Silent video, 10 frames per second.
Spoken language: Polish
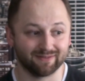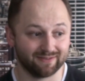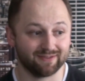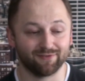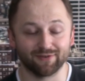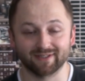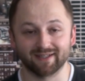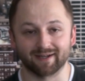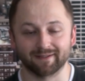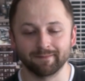e, swoje
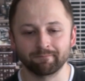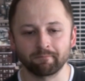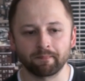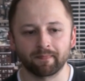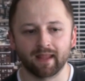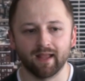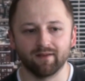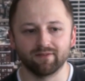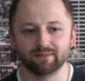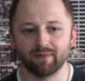starty.
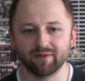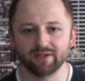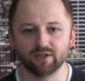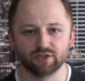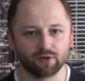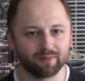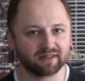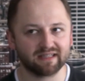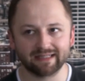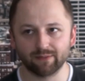Więc mam nadzieję, że
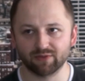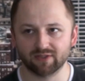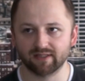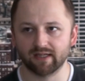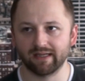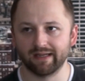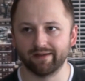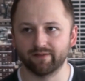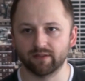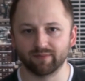Robert nadal
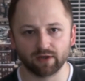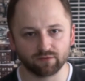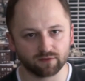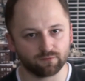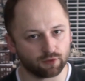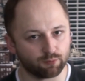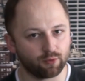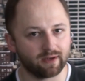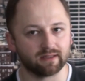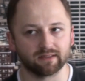pozostanie tym kierowcą
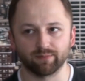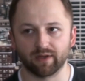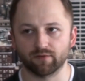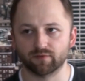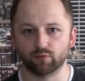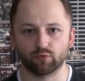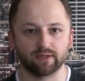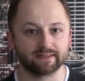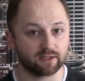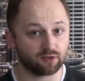Formuły 1, tym kierowcą,
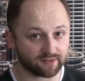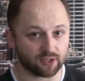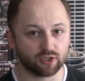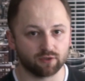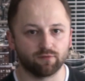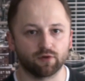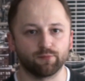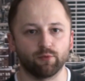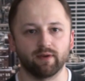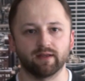który chce dostać się do
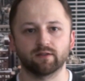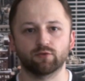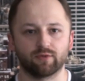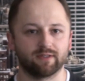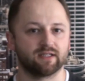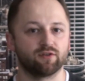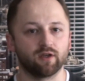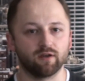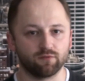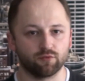Formuły 1, który chce do
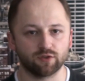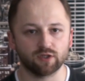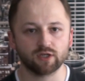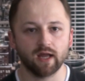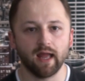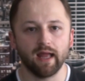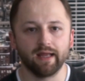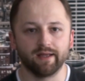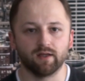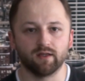niej wrócić
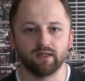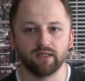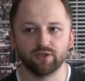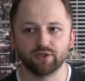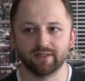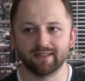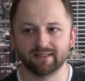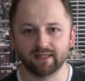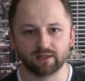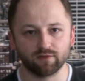i że te
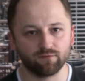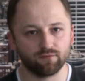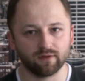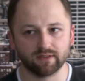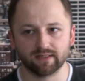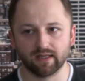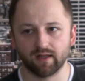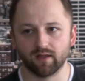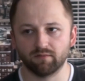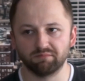starty w WLC
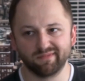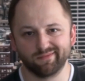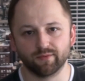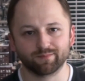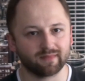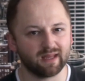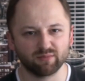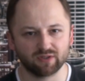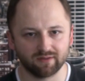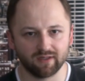no, nie,
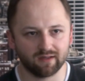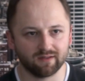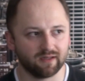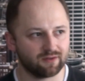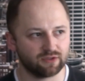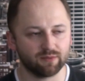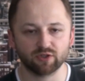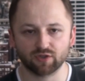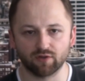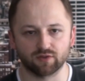nie, jakoś nie
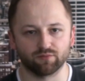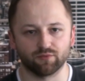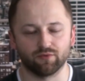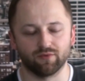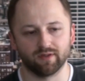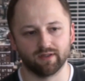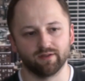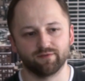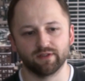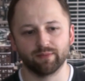przeszkodzą mu
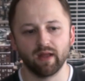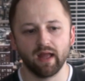w tym.